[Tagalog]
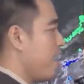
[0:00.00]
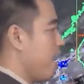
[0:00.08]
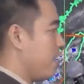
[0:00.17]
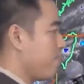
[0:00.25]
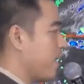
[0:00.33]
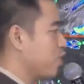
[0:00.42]

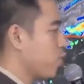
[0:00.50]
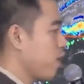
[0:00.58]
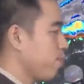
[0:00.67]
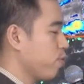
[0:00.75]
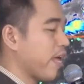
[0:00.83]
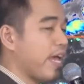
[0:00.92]
and eventually
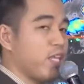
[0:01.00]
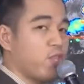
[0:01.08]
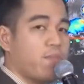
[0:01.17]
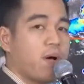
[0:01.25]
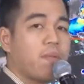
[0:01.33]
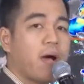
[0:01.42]
po dahil ito
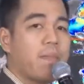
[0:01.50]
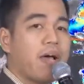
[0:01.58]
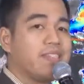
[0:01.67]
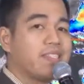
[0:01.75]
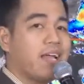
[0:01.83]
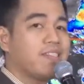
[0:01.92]
ay mababa
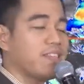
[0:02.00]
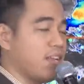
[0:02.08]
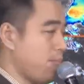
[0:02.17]
ang tsansa